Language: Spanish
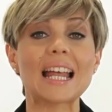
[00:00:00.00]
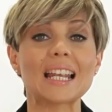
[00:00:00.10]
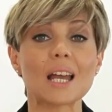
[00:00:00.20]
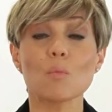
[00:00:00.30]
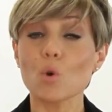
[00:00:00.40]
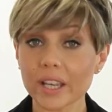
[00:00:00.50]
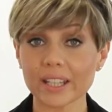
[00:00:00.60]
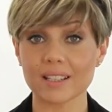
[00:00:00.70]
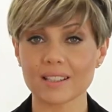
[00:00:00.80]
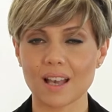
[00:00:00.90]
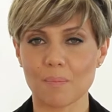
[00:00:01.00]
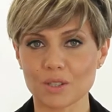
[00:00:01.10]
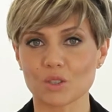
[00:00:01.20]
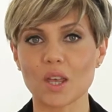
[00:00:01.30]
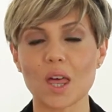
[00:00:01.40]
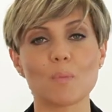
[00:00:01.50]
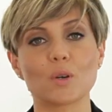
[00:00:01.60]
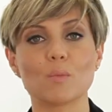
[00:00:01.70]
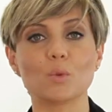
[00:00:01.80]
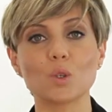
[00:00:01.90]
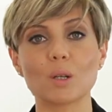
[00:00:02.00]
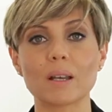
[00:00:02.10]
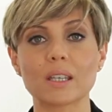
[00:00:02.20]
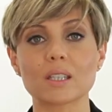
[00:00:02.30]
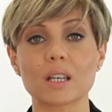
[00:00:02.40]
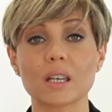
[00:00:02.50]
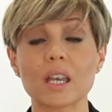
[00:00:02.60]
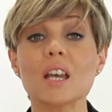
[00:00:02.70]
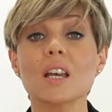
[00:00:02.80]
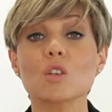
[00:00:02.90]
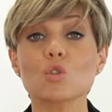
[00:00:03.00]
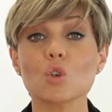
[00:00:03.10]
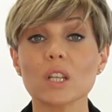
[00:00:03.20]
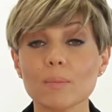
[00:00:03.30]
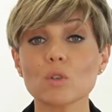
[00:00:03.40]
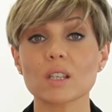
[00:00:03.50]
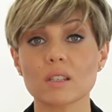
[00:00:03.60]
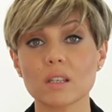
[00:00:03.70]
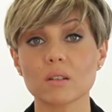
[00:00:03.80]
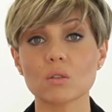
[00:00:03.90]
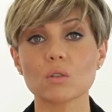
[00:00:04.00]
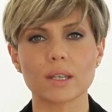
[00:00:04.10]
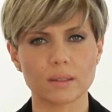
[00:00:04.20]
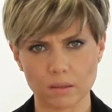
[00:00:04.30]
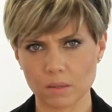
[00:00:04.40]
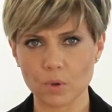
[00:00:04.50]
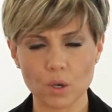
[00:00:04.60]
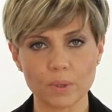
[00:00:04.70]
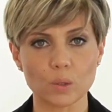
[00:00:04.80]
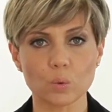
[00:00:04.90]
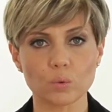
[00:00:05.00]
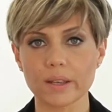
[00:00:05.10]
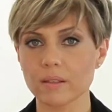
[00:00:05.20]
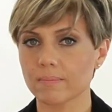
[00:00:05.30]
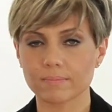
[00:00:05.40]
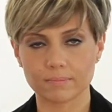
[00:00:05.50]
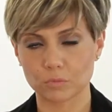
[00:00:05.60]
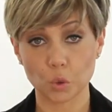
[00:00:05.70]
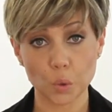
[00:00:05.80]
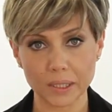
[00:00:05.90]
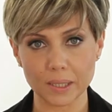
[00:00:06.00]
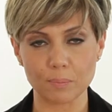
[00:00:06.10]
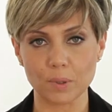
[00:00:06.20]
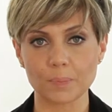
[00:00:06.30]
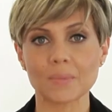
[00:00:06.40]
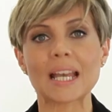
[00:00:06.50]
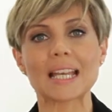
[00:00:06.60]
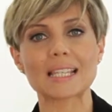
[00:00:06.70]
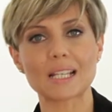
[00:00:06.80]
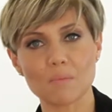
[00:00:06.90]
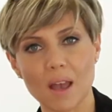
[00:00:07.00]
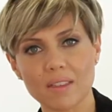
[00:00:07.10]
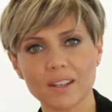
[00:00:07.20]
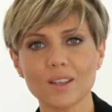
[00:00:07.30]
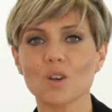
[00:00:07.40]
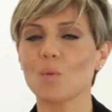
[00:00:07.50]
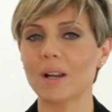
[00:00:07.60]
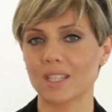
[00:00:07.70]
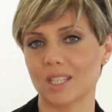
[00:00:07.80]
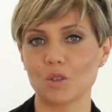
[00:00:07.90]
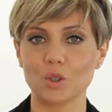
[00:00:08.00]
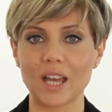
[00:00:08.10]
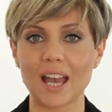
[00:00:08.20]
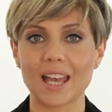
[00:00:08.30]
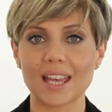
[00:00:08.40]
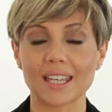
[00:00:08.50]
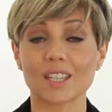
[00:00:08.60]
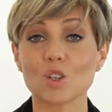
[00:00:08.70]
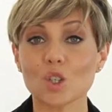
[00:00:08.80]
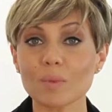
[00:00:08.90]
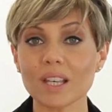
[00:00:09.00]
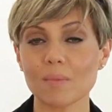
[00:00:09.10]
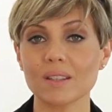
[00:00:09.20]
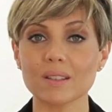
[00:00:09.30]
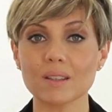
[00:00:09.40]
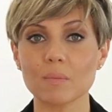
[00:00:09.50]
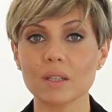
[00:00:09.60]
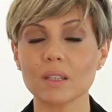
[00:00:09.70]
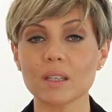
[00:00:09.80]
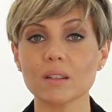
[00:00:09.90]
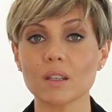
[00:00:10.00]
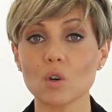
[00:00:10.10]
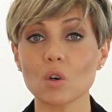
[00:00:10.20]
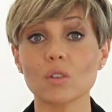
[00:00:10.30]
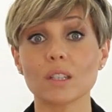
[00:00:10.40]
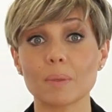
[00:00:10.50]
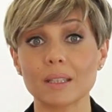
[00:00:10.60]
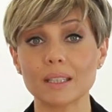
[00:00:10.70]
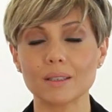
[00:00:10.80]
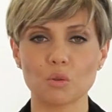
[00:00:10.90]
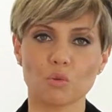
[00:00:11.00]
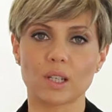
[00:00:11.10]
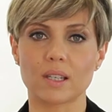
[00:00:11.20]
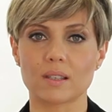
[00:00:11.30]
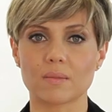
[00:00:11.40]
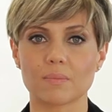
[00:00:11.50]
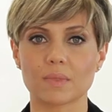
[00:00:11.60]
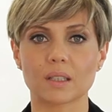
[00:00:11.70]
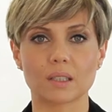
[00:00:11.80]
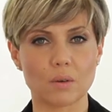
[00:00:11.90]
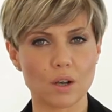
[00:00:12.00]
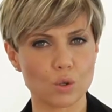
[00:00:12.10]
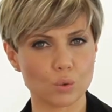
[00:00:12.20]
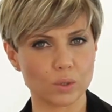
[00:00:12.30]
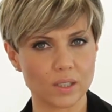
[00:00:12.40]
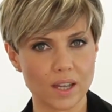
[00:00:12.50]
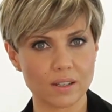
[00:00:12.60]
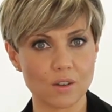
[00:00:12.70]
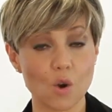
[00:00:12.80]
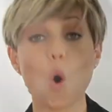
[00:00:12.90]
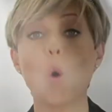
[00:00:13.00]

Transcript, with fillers: Las mujeres apasionadas por el mundo del maquillaje solemos hacernos este tipo de preguntas todo el tiempo. Ser madre o maquilladora, económicamente independiente o dependiente infeliz, trabajo rutinario o